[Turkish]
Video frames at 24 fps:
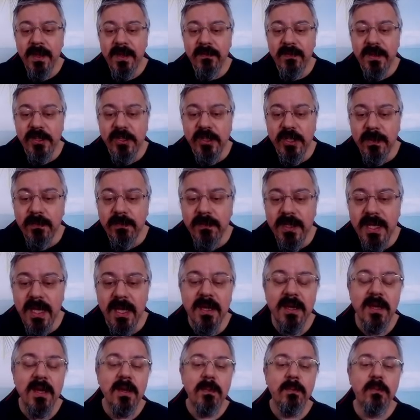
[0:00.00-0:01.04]
ve
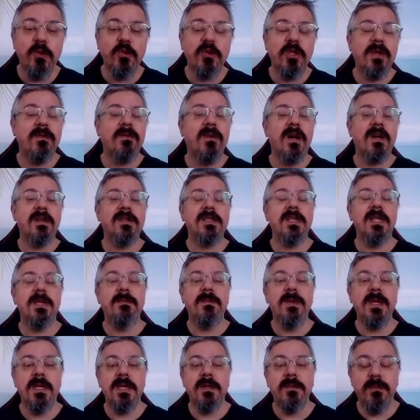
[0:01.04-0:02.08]
şimdi mütevazi
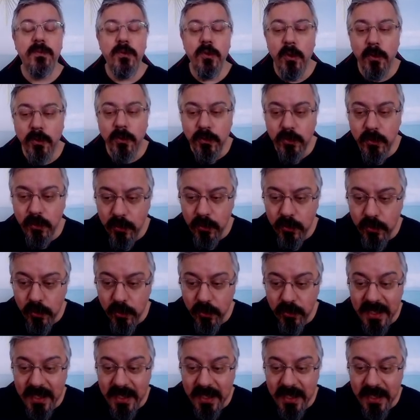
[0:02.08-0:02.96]
bir piyon sürüşü